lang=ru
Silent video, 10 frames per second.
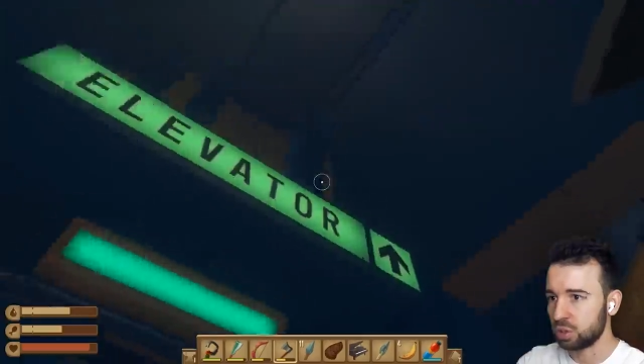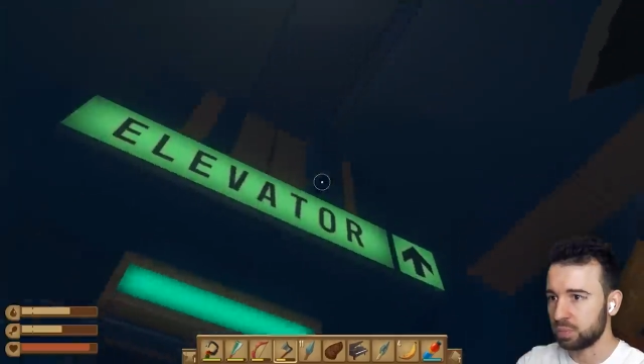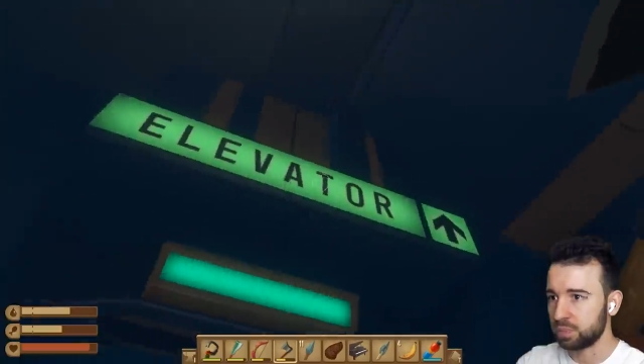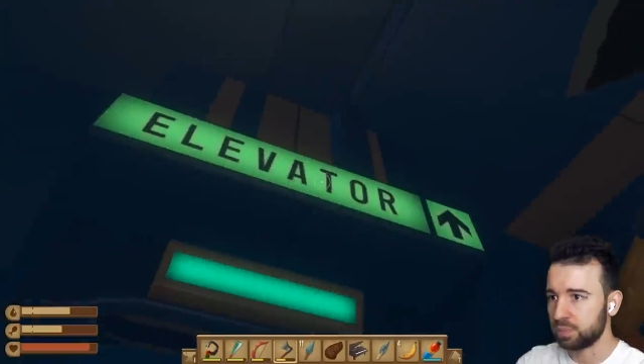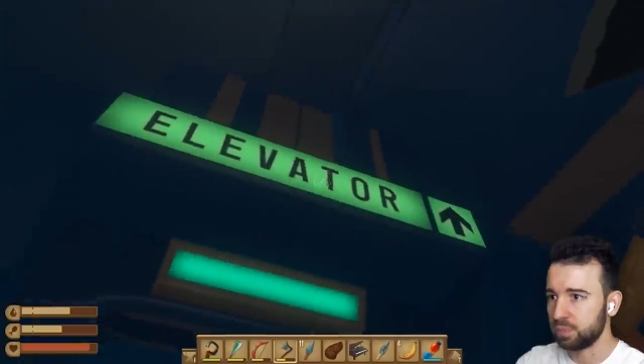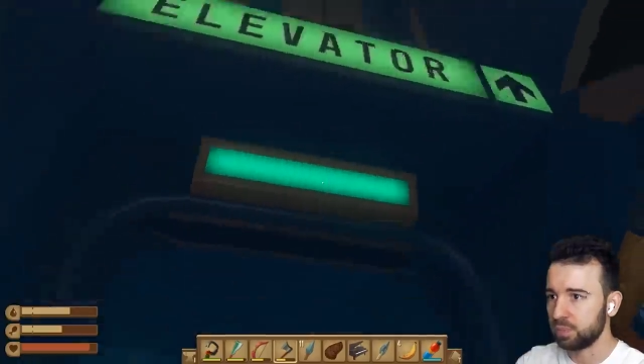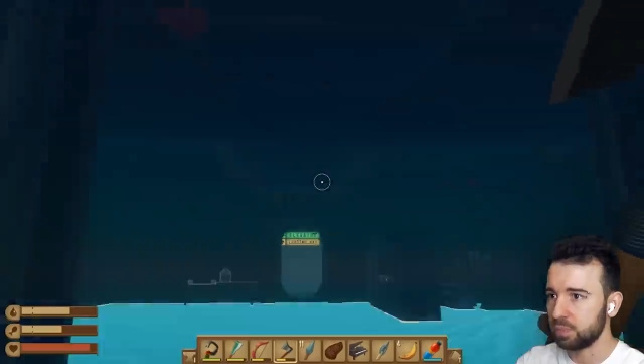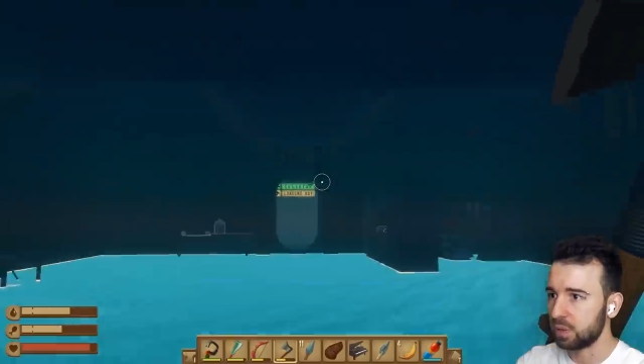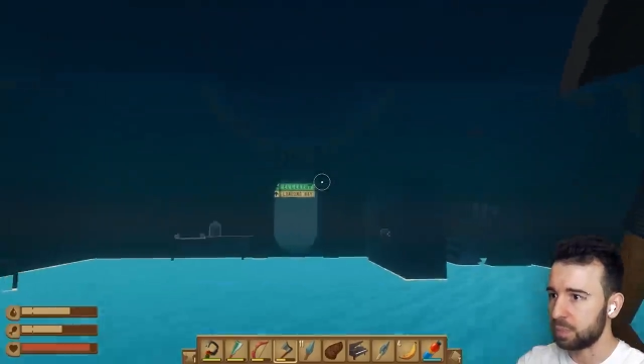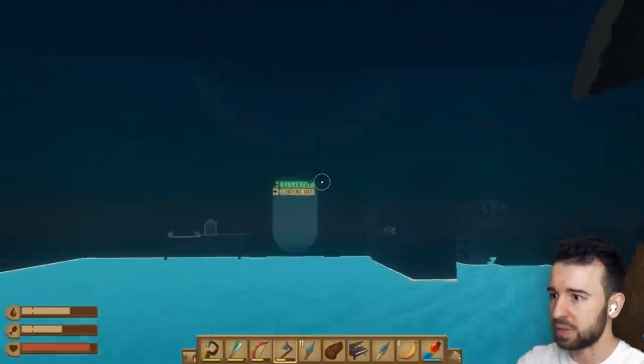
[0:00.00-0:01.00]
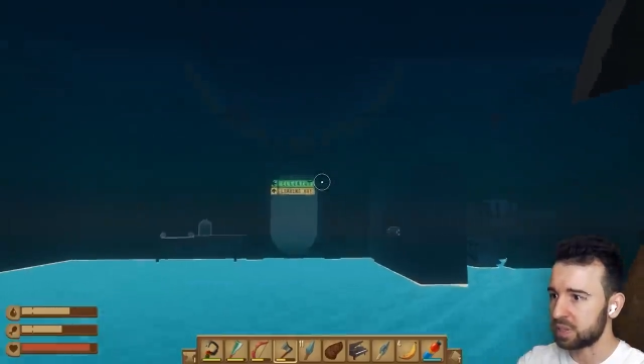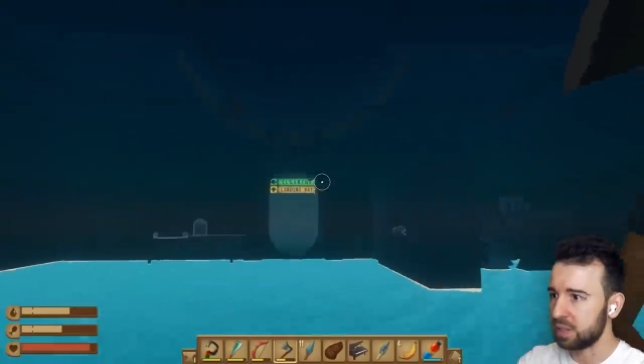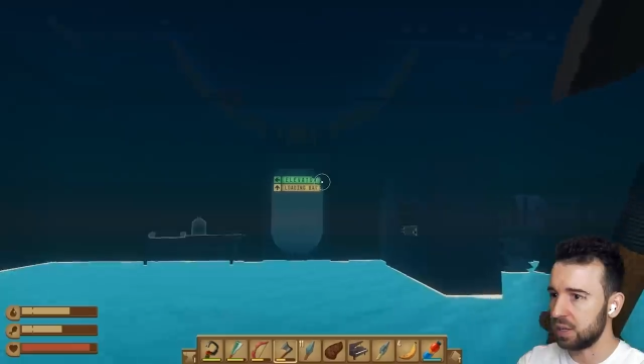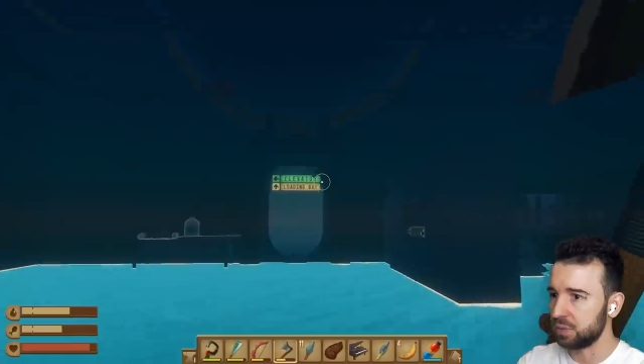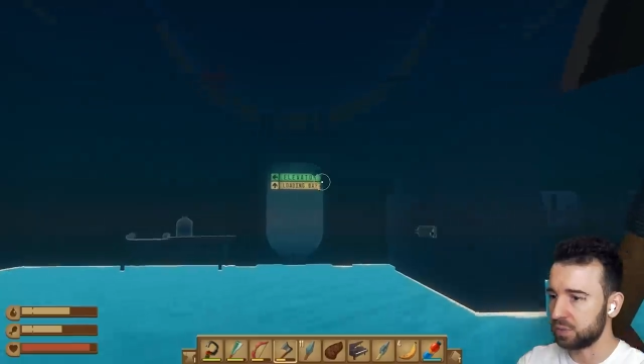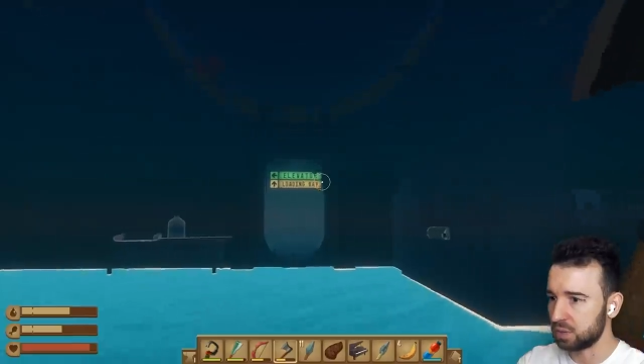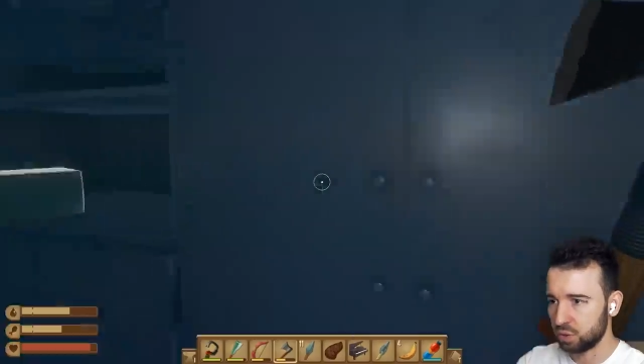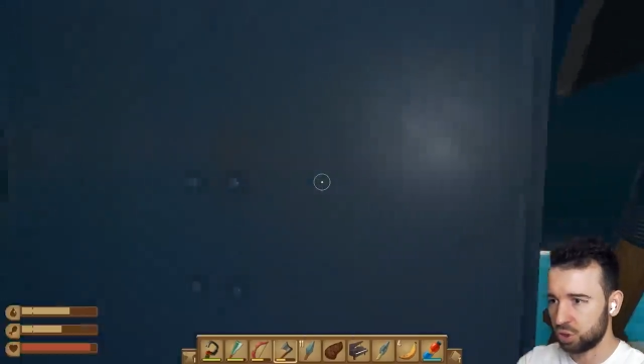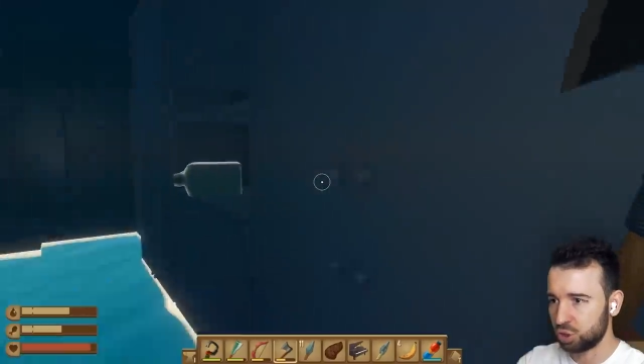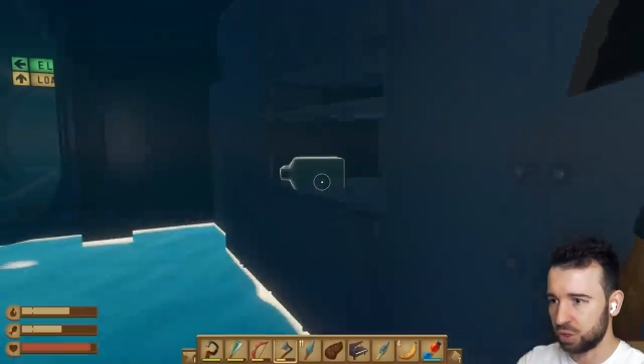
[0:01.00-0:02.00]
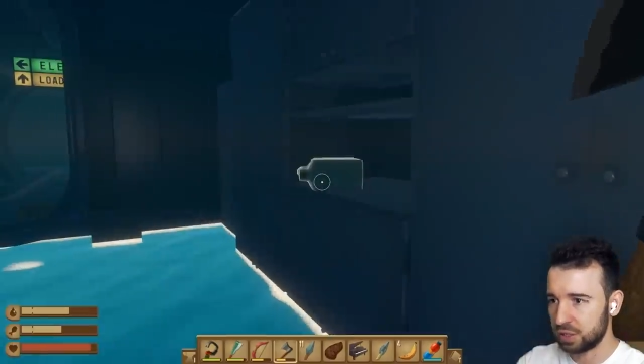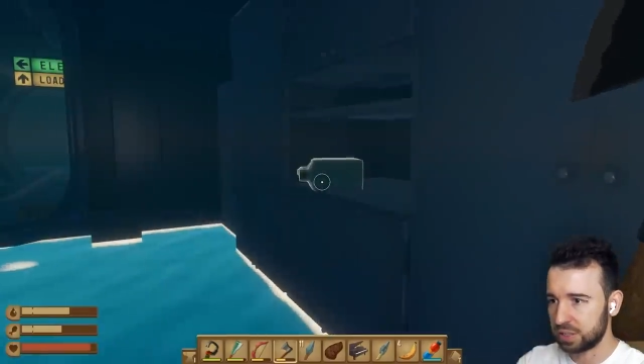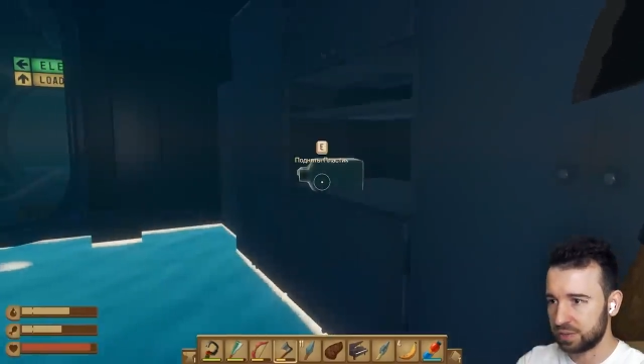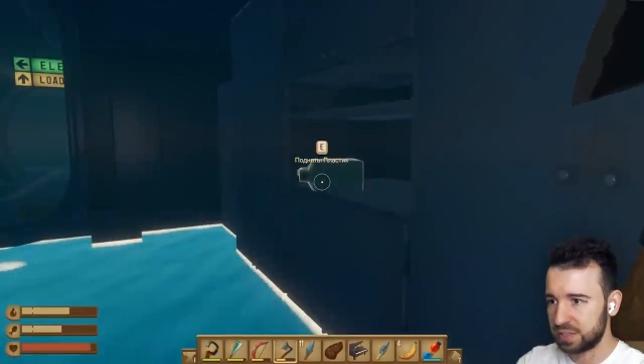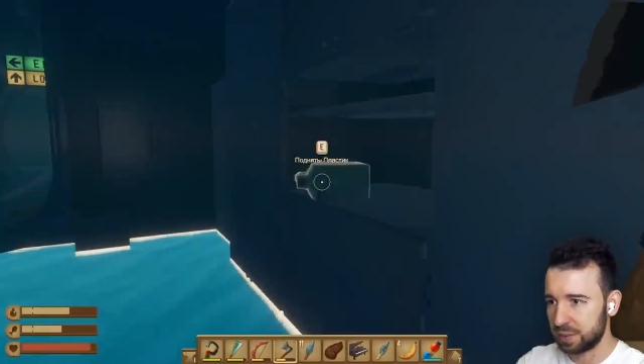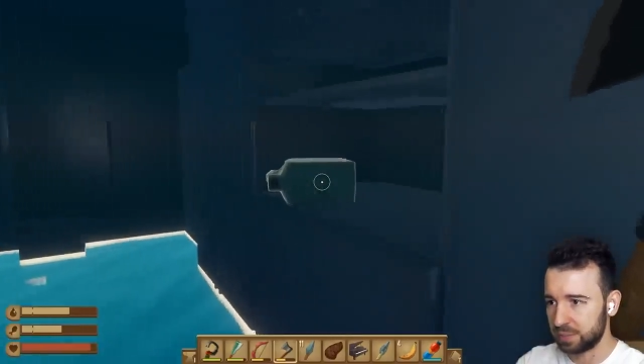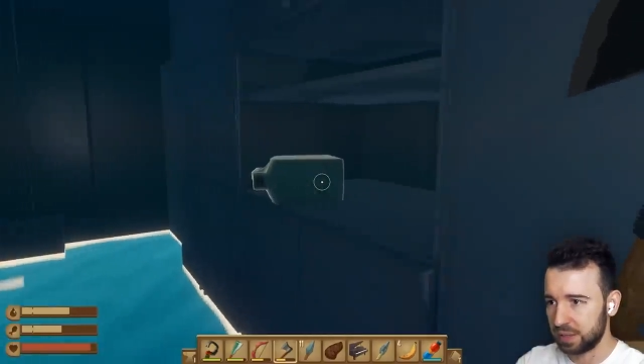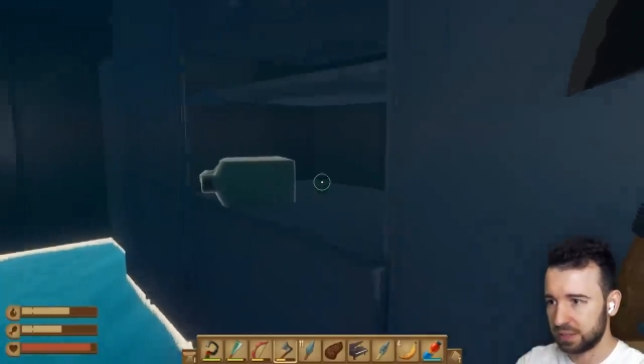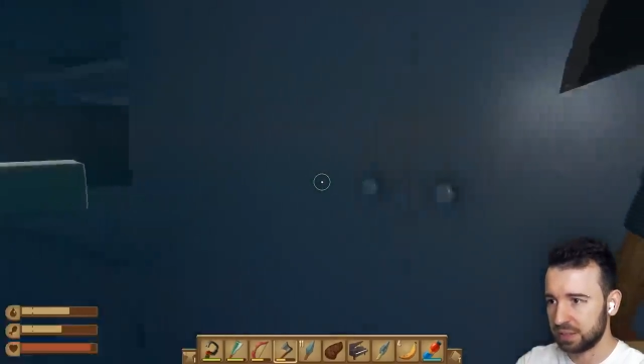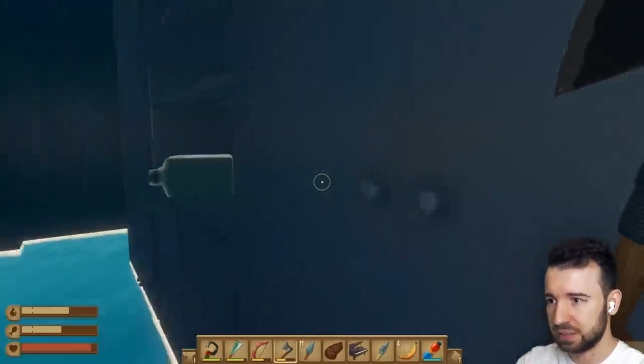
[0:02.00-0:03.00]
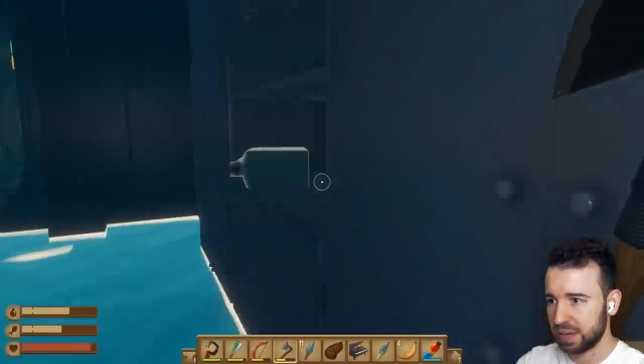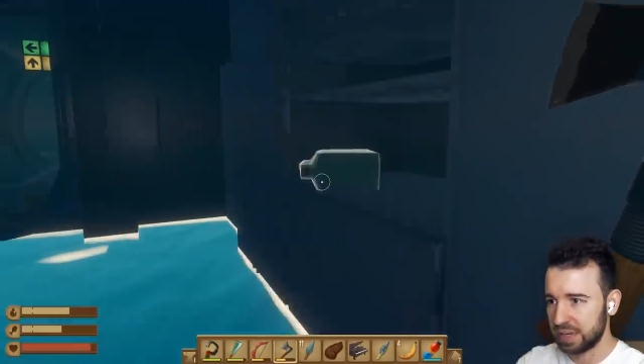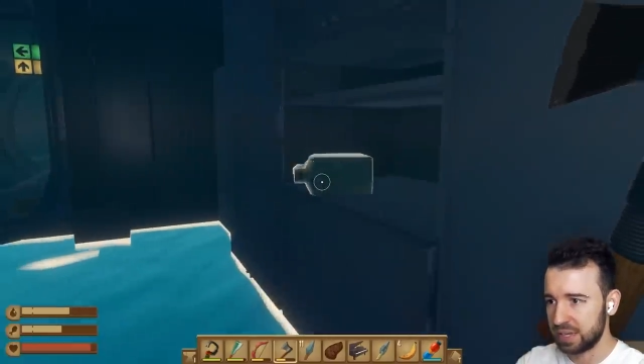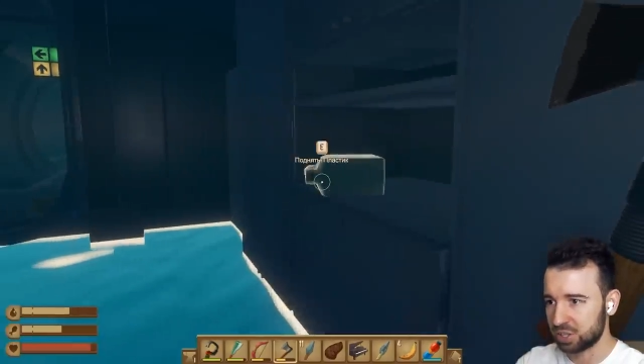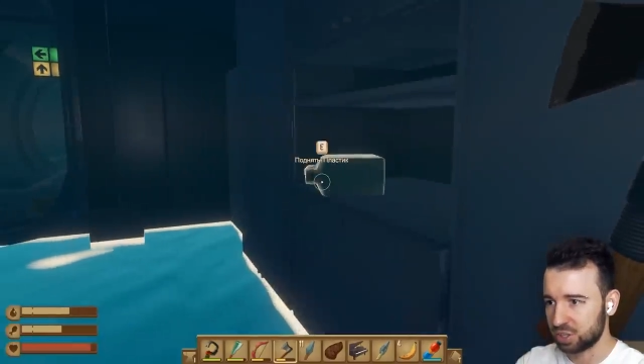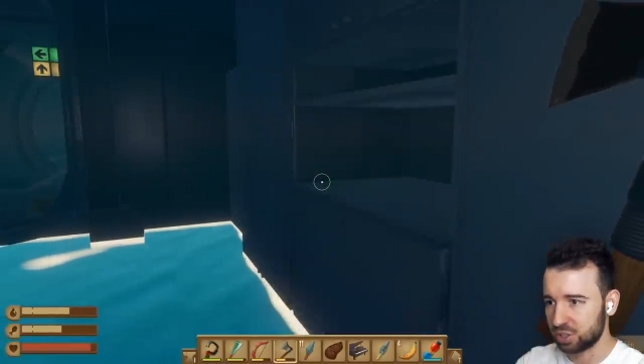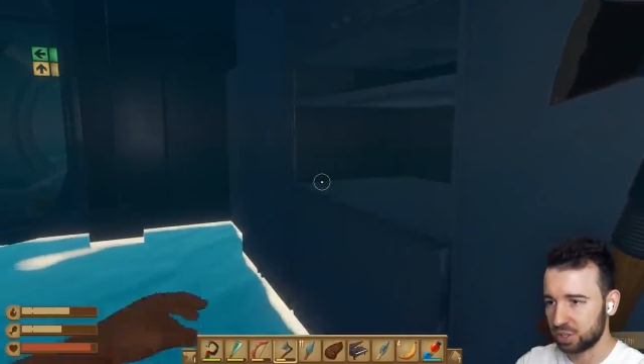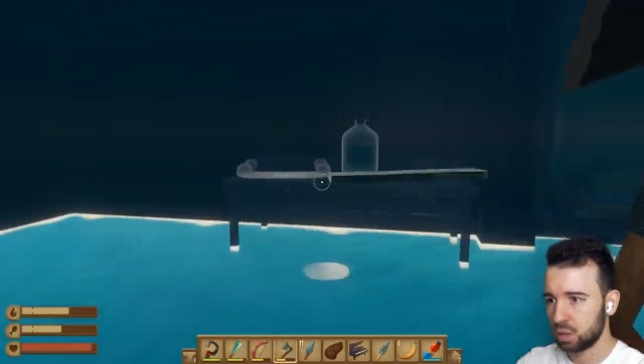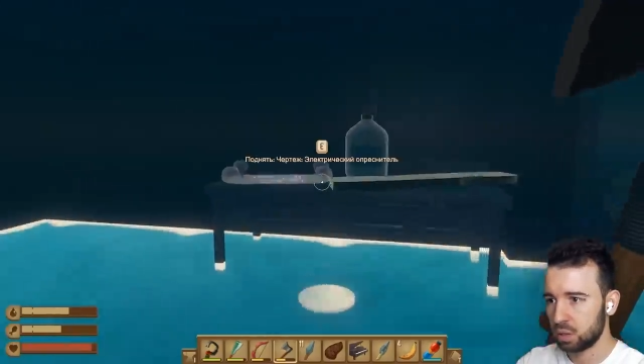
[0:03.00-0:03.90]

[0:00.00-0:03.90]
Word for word: Что? Написано лифт, но еще не совсем, да? Конечно же